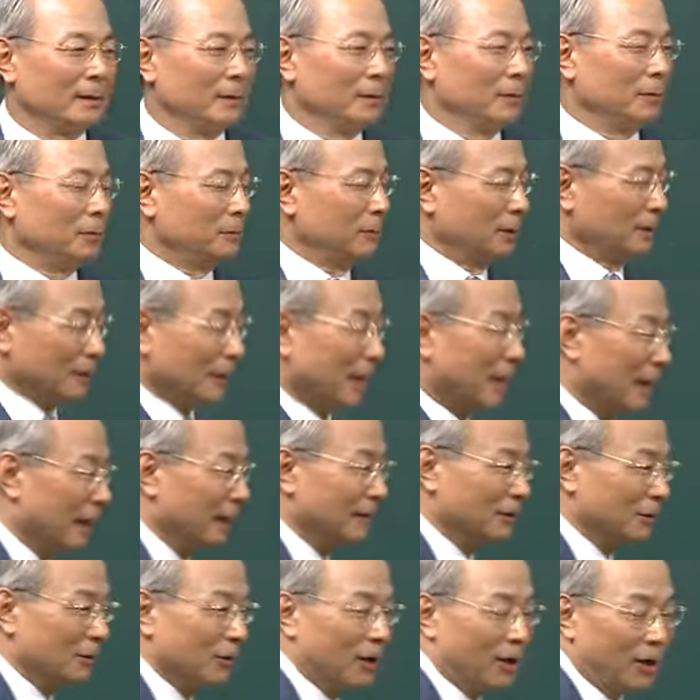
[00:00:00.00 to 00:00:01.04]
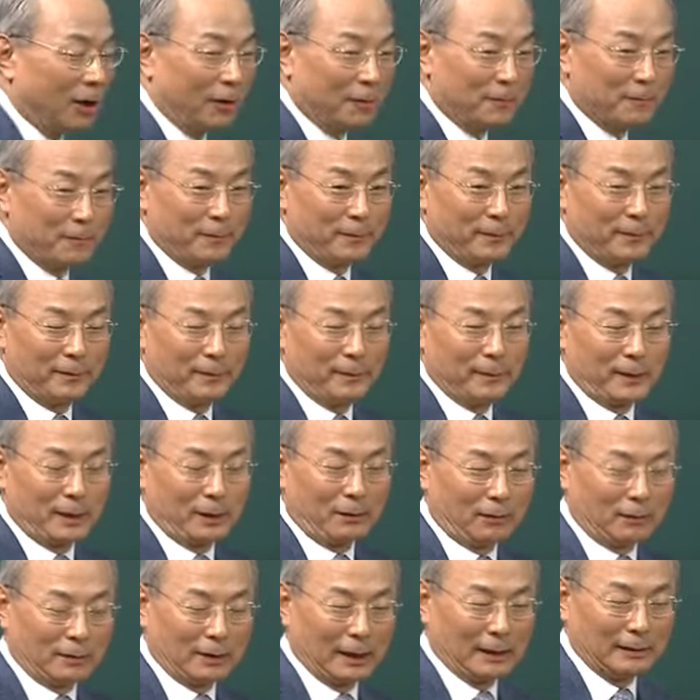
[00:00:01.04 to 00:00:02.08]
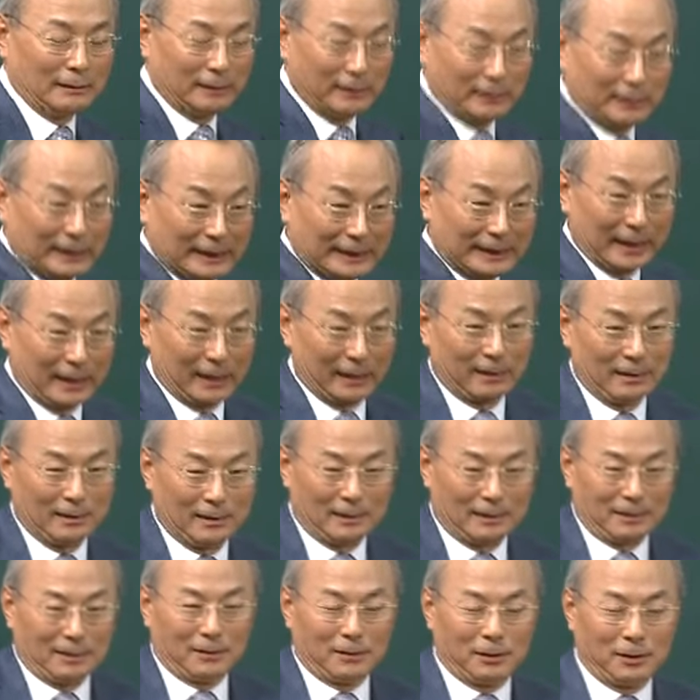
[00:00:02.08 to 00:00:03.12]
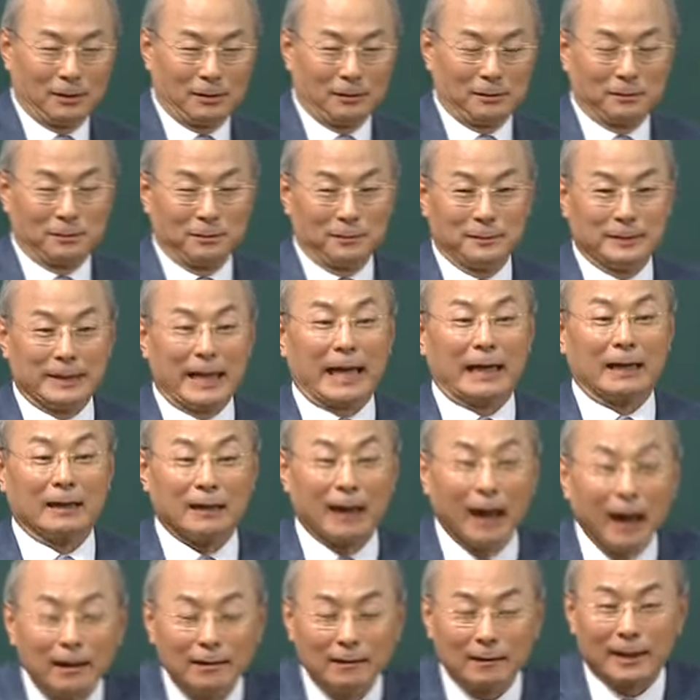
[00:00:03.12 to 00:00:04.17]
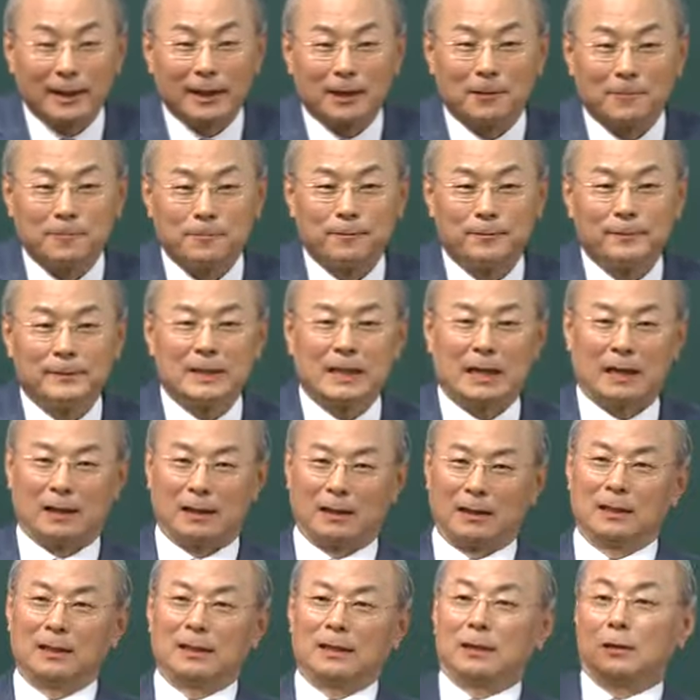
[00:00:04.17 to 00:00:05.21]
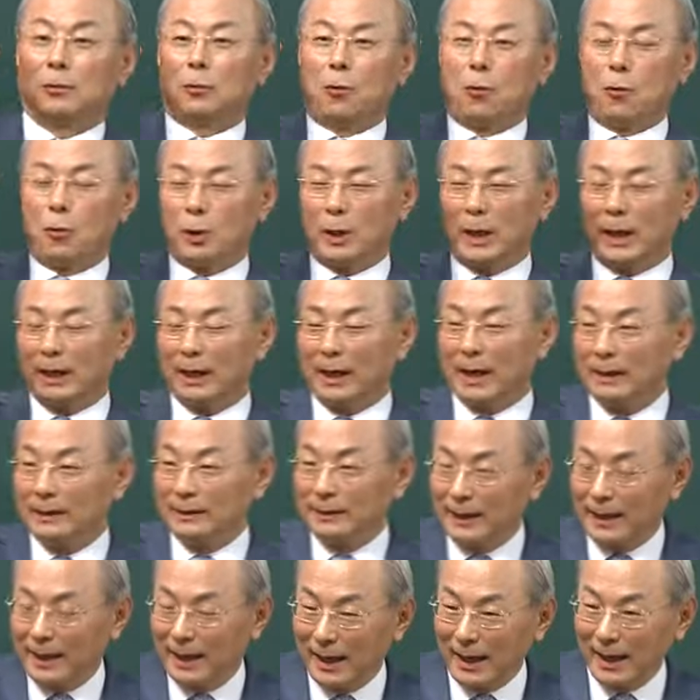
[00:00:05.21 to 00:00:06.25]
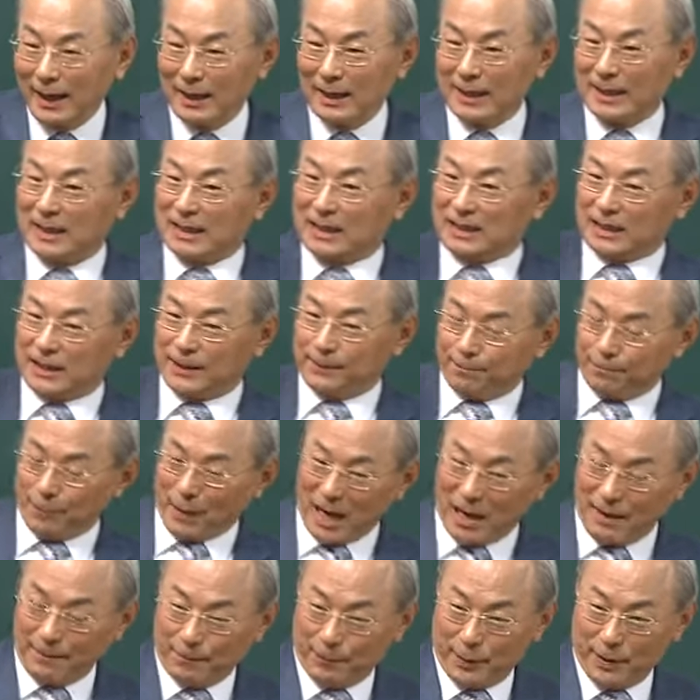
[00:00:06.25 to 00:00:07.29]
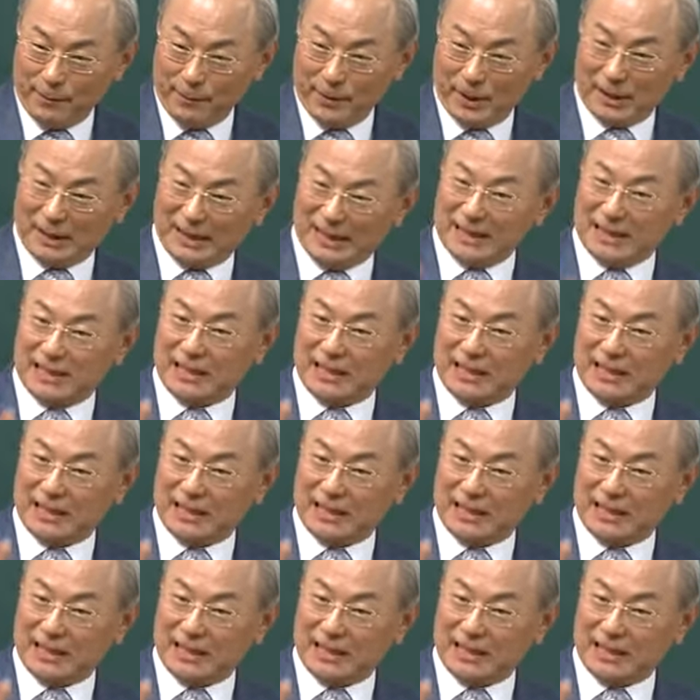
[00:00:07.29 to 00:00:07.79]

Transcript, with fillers: 어, 들어가가지고 거기 앉아서 이제 어 얘기를 한 거예요. 자 고객한테 짓밟히면은